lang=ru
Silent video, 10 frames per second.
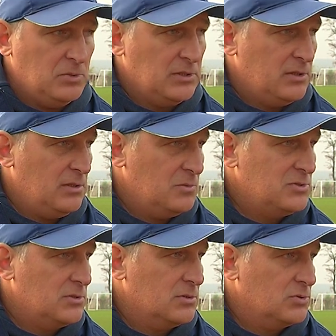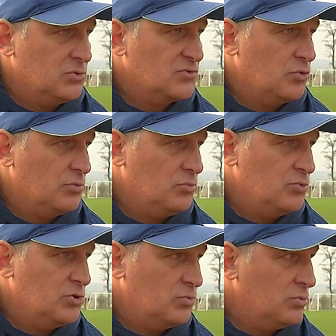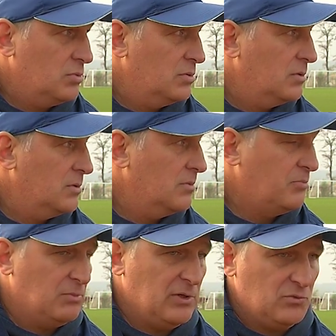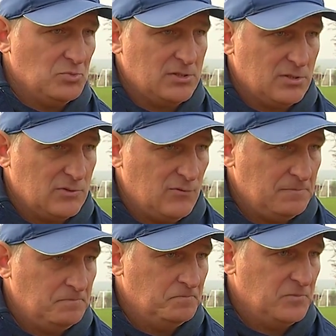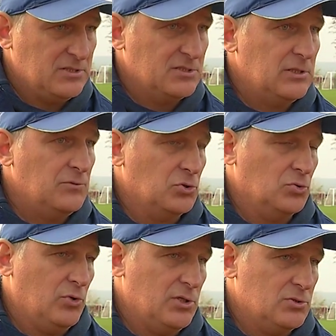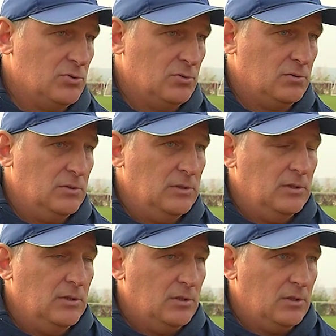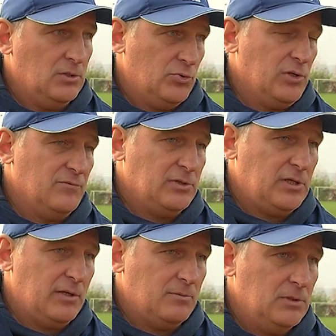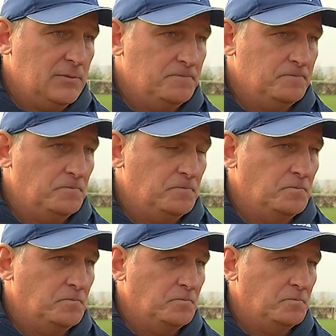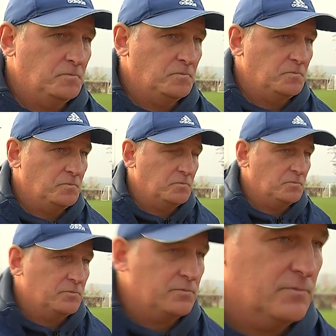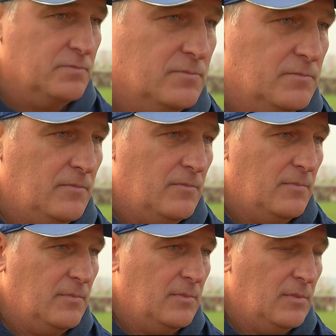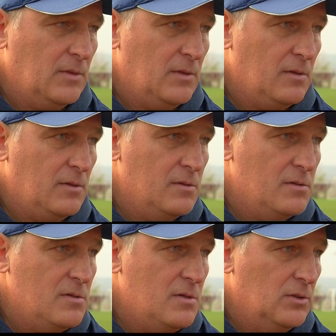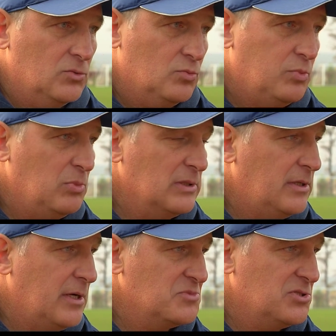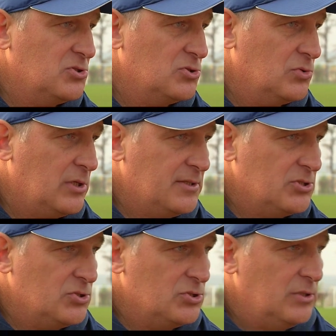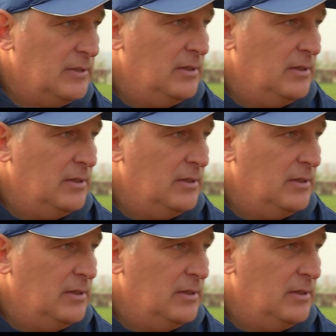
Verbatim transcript: мы надеемся, что в скором будущем он прибавит в мастерстве и составит конкуренцию другим вратарям. Что сейчас скажете команде в раздевалке в первую очередь? Мы поблагодарим за сезон, конечно же.